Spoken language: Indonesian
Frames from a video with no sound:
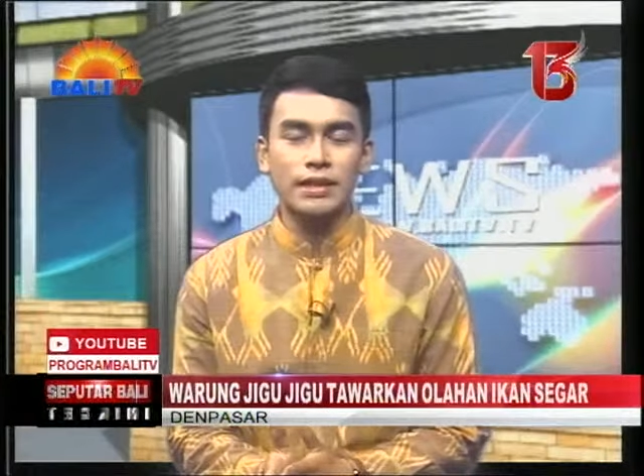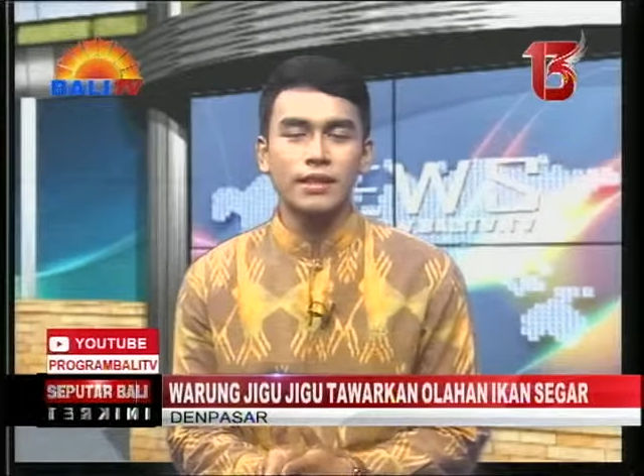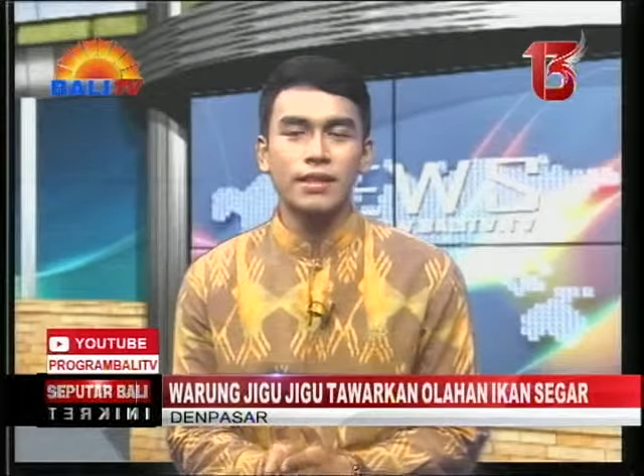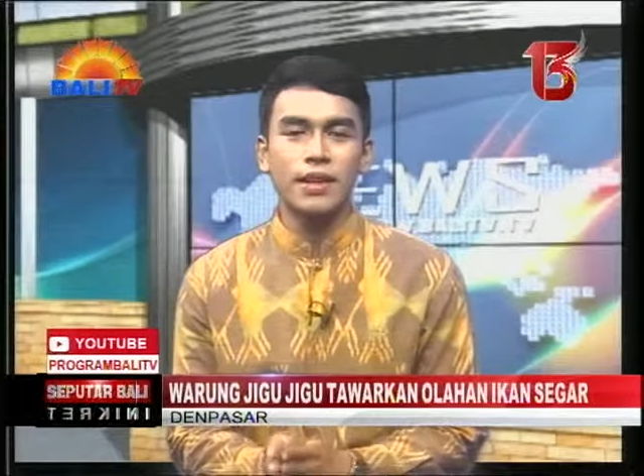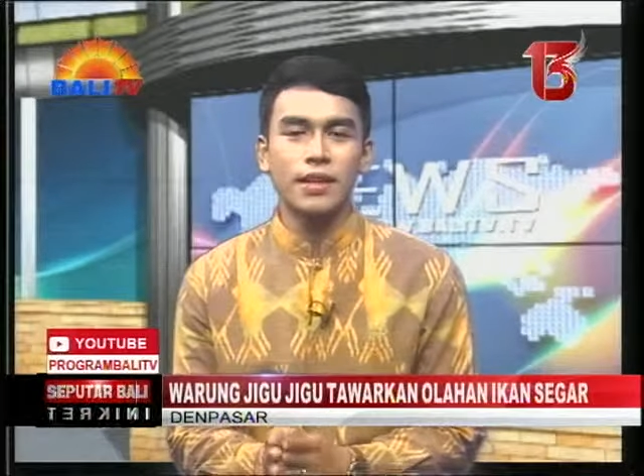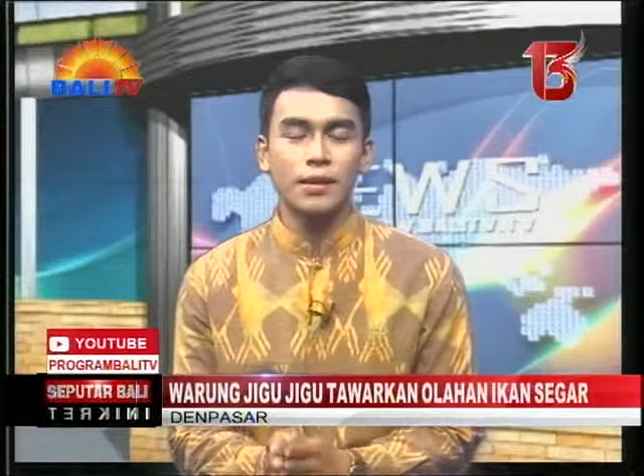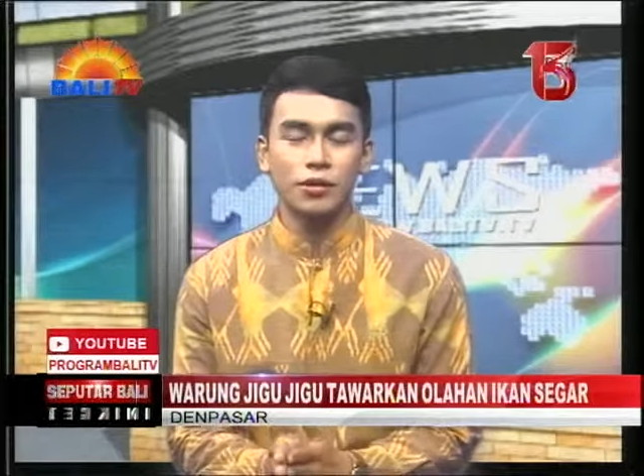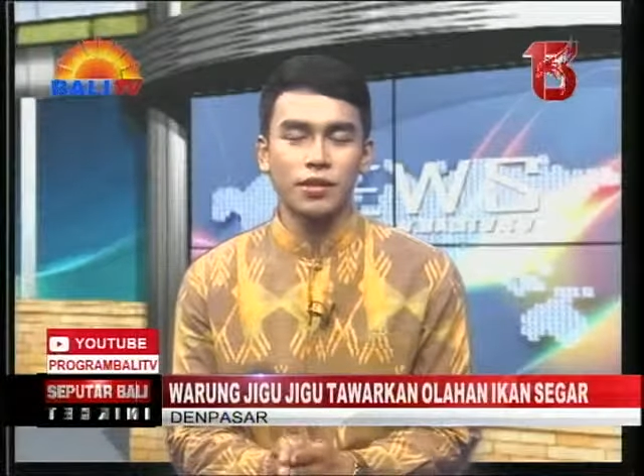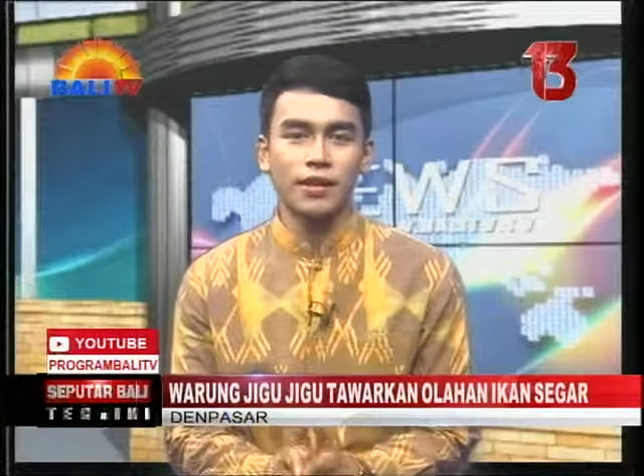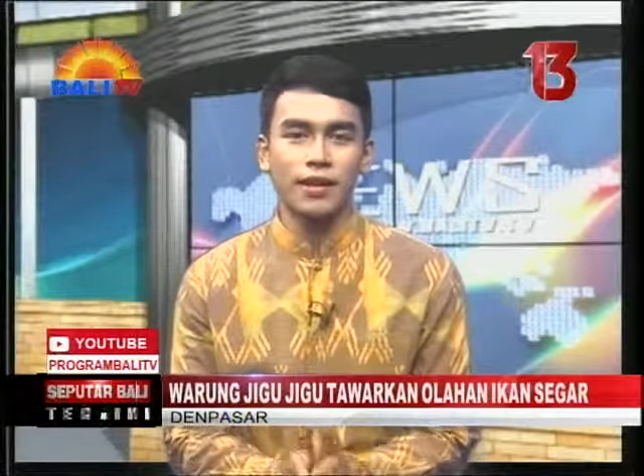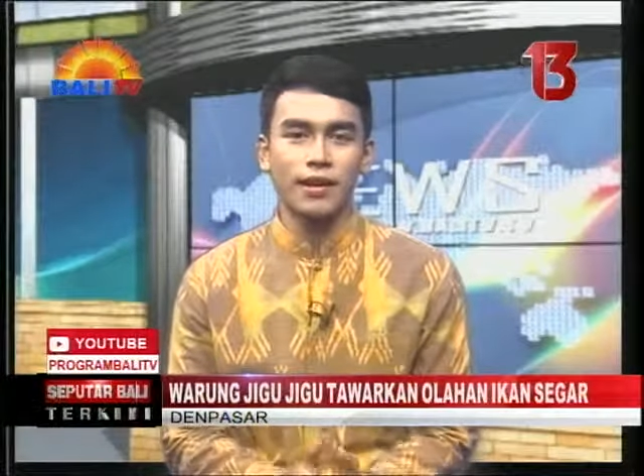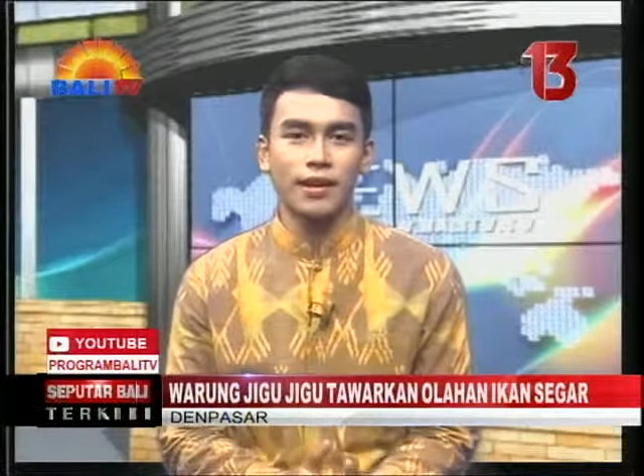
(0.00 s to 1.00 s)
Ini dia
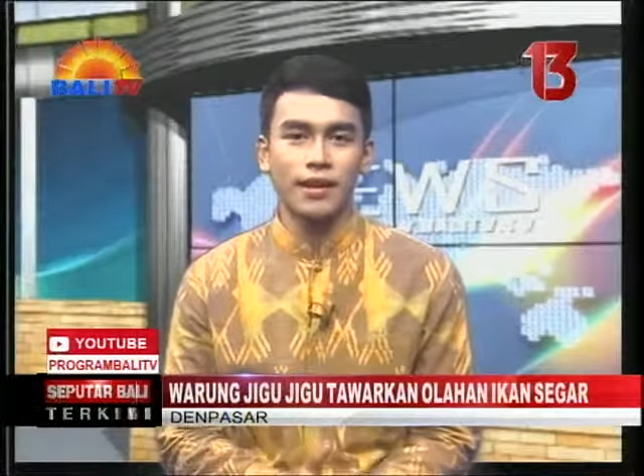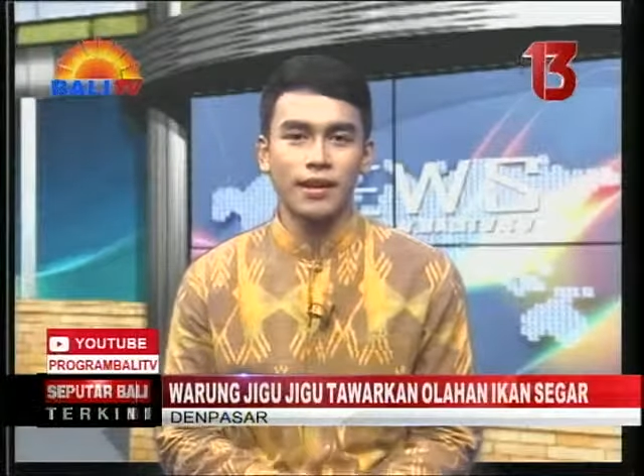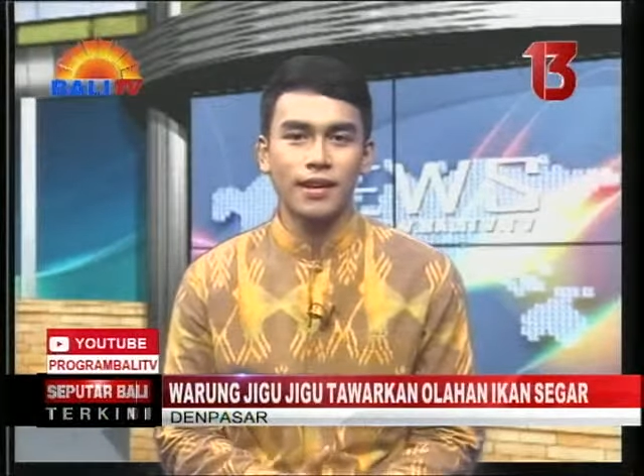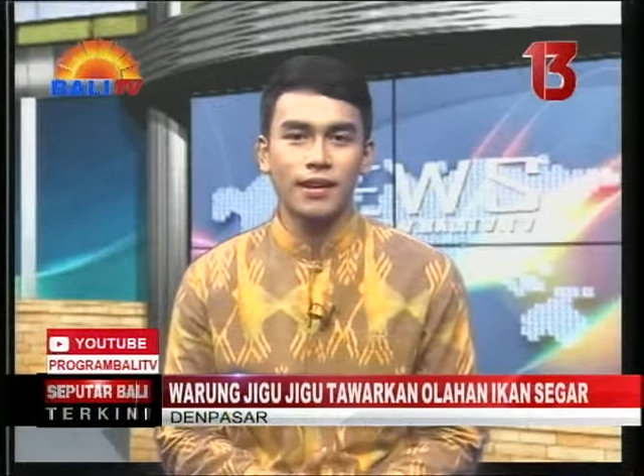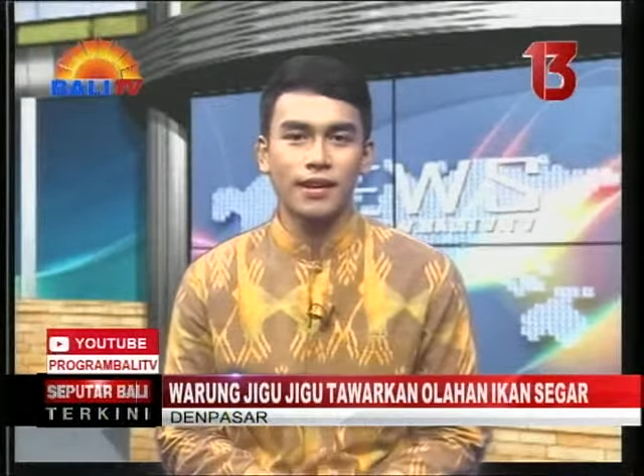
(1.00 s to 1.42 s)
liputannya.